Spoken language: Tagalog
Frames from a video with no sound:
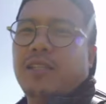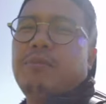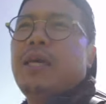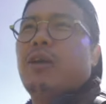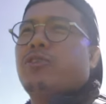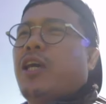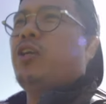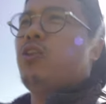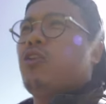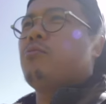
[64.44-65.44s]
sasabihin ko sa
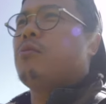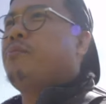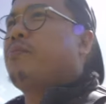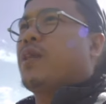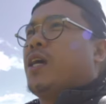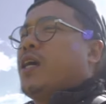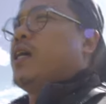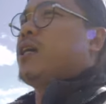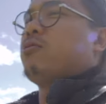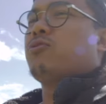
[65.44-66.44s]
inyo kung
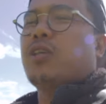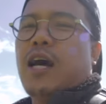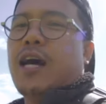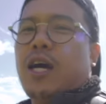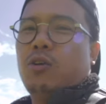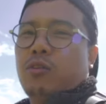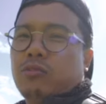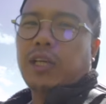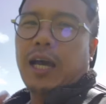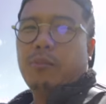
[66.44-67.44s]
kung sa, ah, kung
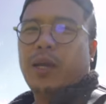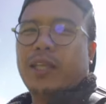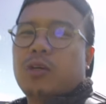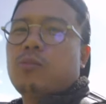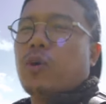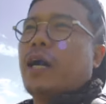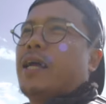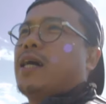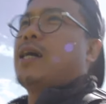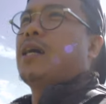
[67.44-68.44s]
saan pwedeng
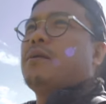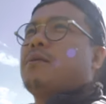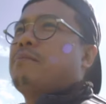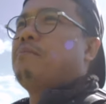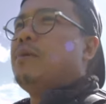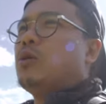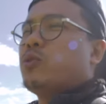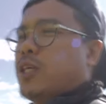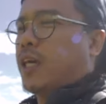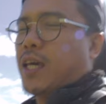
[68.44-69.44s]
kumuha ng
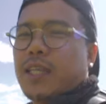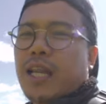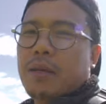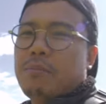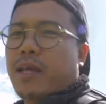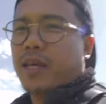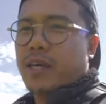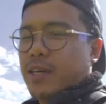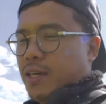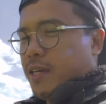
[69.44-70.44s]
music na libre
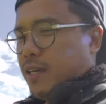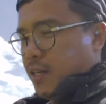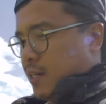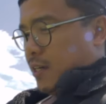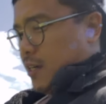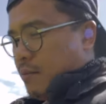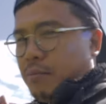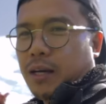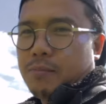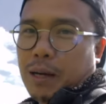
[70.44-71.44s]

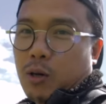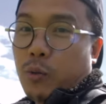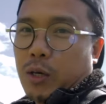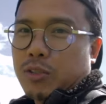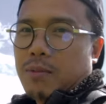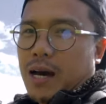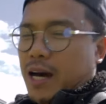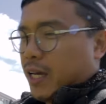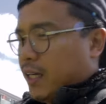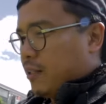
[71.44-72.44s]
pag, pag uwi ko sa
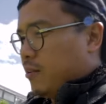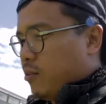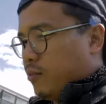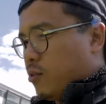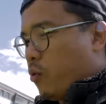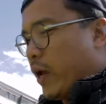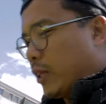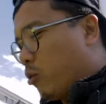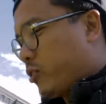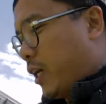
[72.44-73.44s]
bahay.
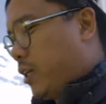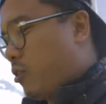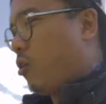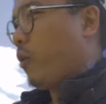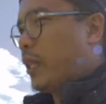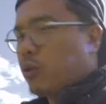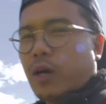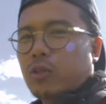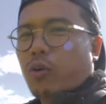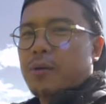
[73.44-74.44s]
Kwento ko sa inyo.
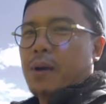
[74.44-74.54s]
Kwentuhan ko kayo